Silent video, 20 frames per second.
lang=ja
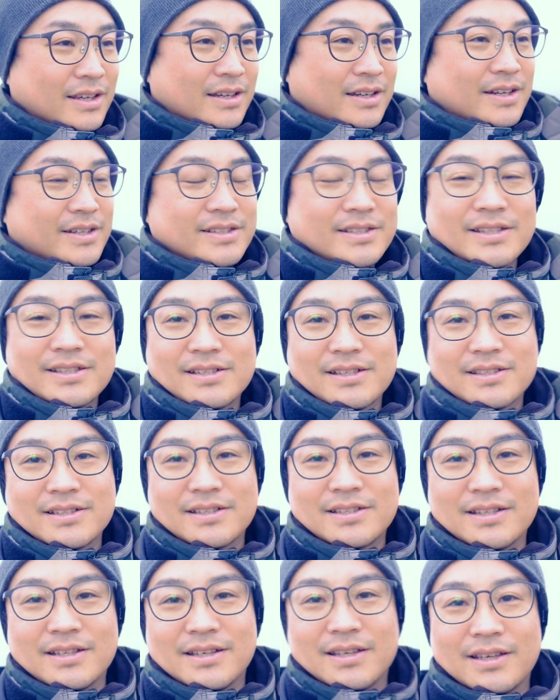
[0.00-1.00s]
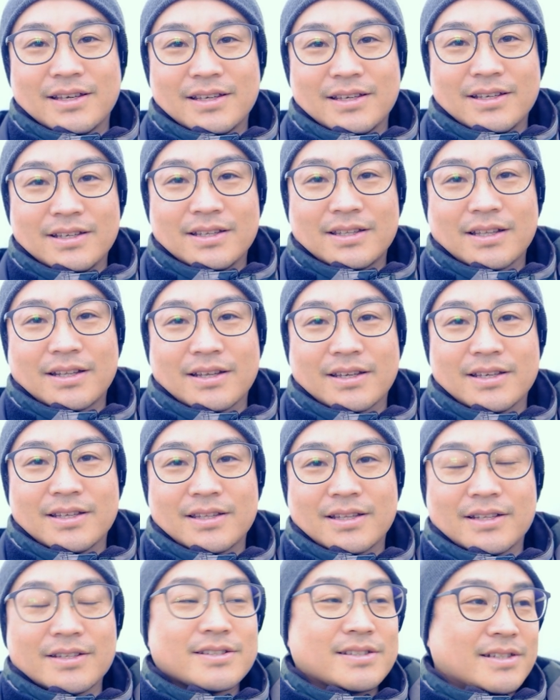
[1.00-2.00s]
開催させていただい
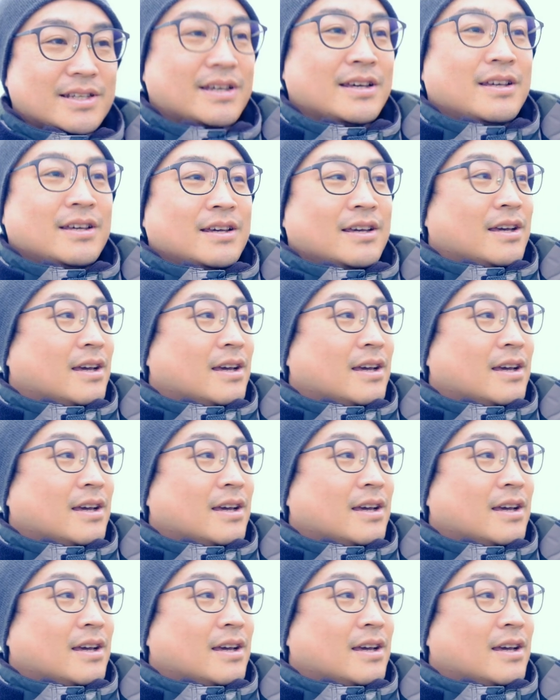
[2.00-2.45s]
たんですね。